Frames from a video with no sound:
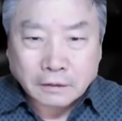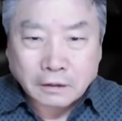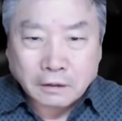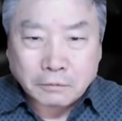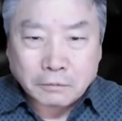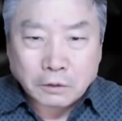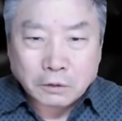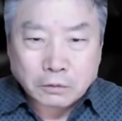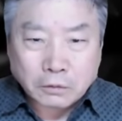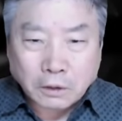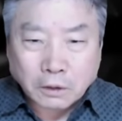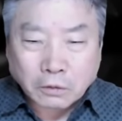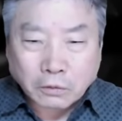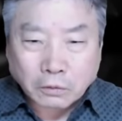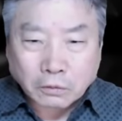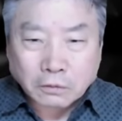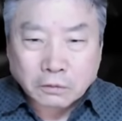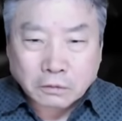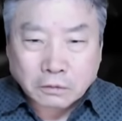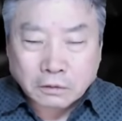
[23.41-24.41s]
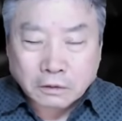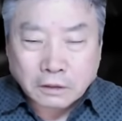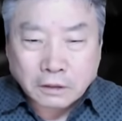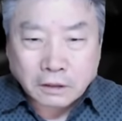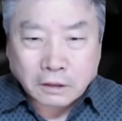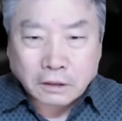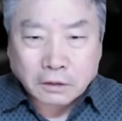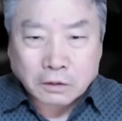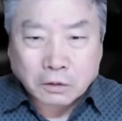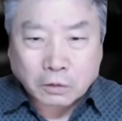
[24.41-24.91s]
김어준의 꽃
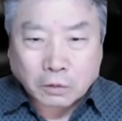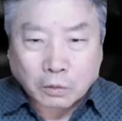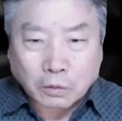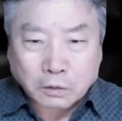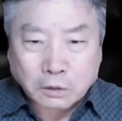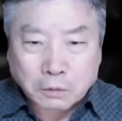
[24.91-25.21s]
거기서도